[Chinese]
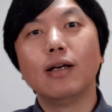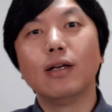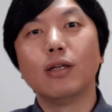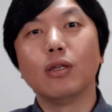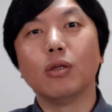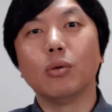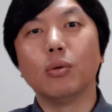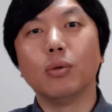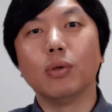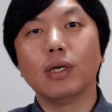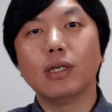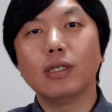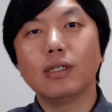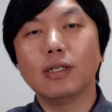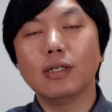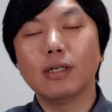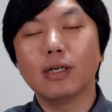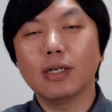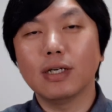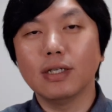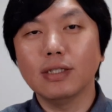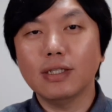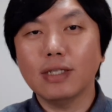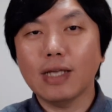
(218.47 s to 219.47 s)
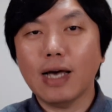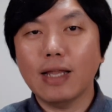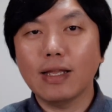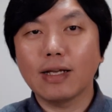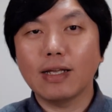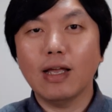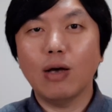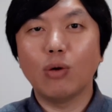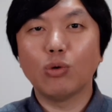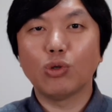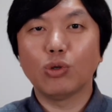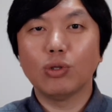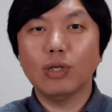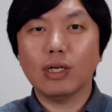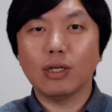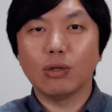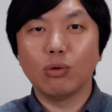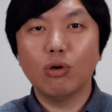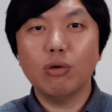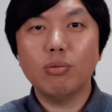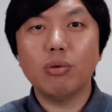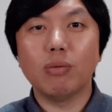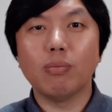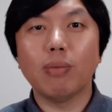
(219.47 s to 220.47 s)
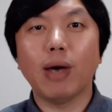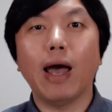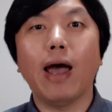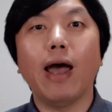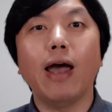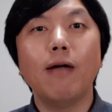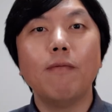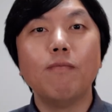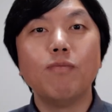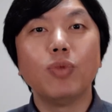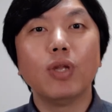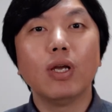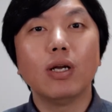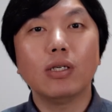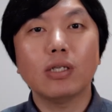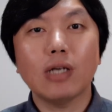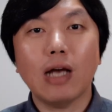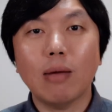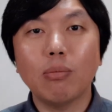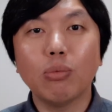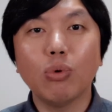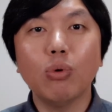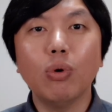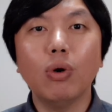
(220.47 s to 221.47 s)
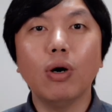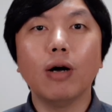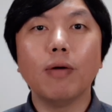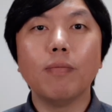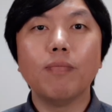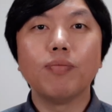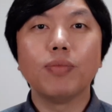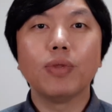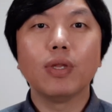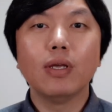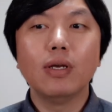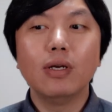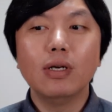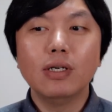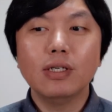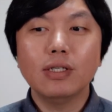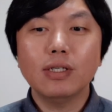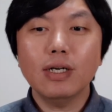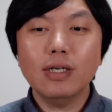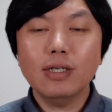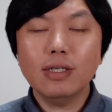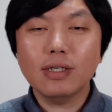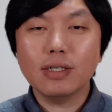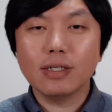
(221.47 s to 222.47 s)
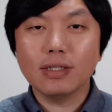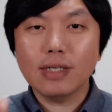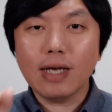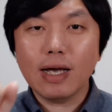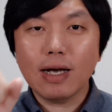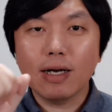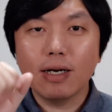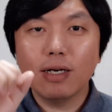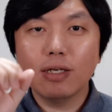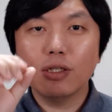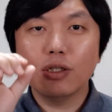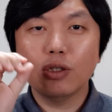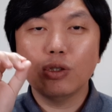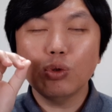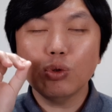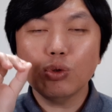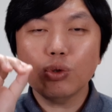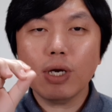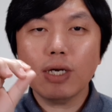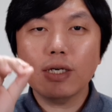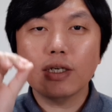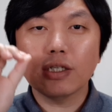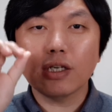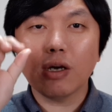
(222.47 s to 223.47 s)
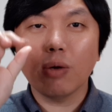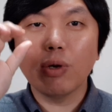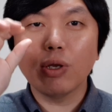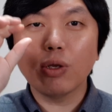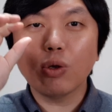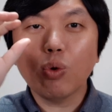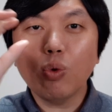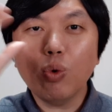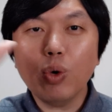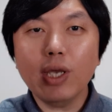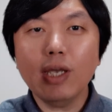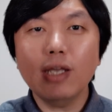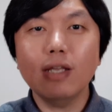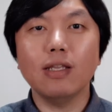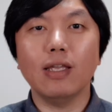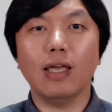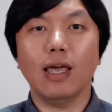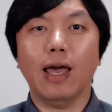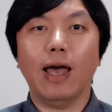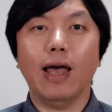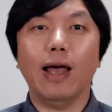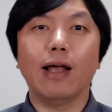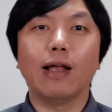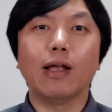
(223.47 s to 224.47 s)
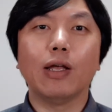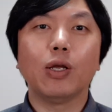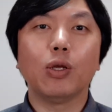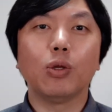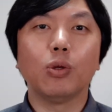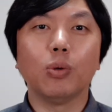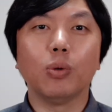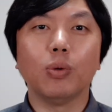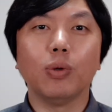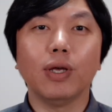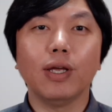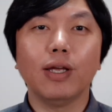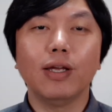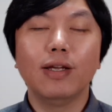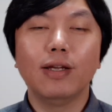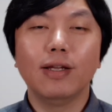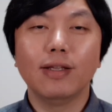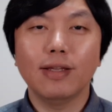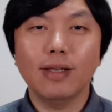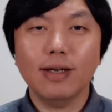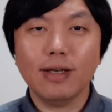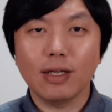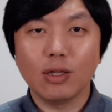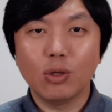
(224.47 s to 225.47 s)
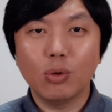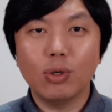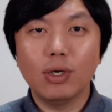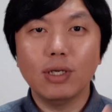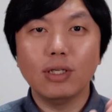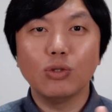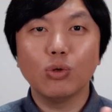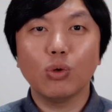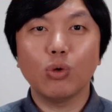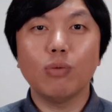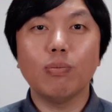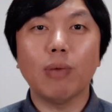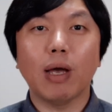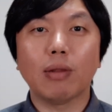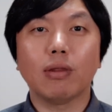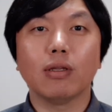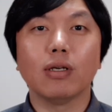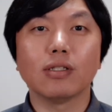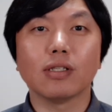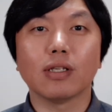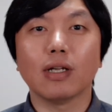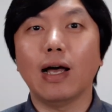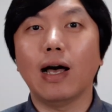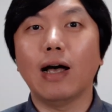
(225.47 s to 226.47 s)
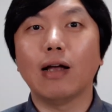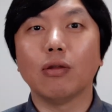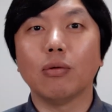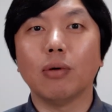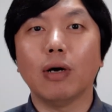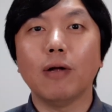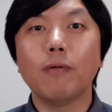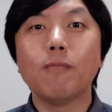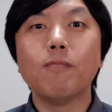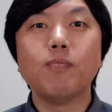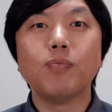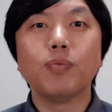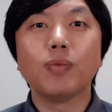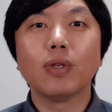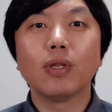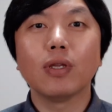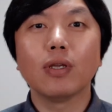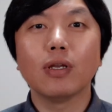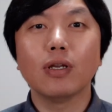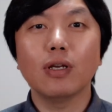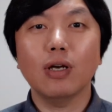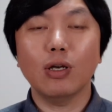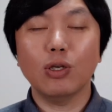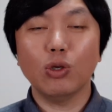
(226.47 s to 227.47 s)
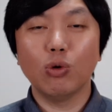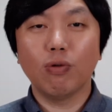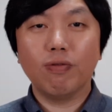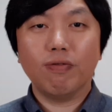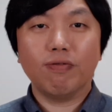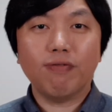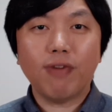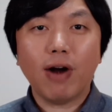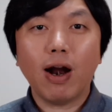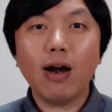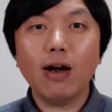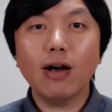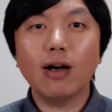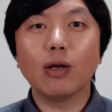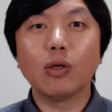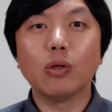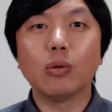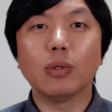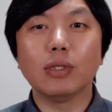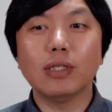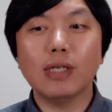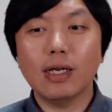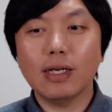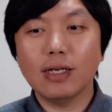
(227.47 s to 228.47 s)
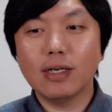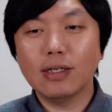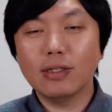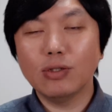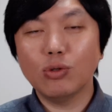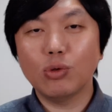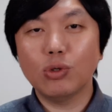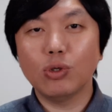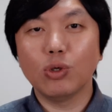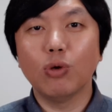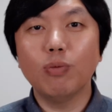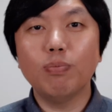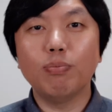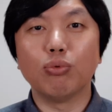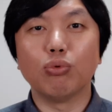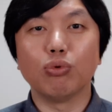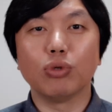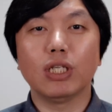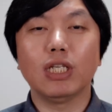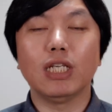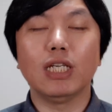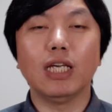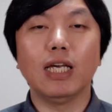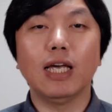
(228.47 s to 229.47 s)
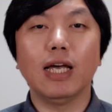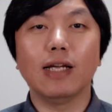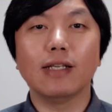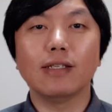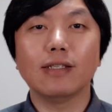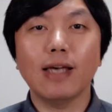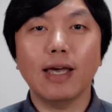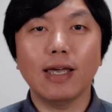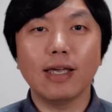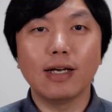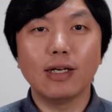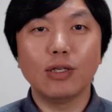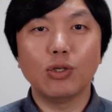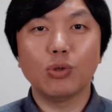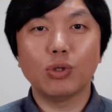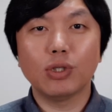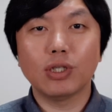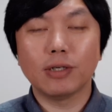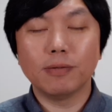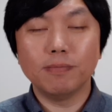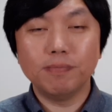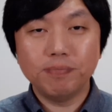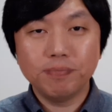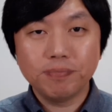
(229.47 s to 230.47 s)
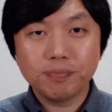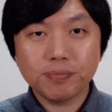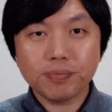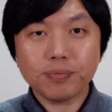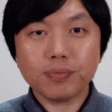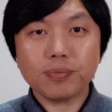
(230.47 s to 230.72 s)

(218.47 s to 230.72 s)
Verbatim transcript: 对不对？甚至和其他的刚才我说的很多品牌差不多，甚至价格就算是稍微贵一点，对不对？那很多人就会买特斯拉，对吧？有范儿啊，对不对？再一个就是有补贴，再一个就是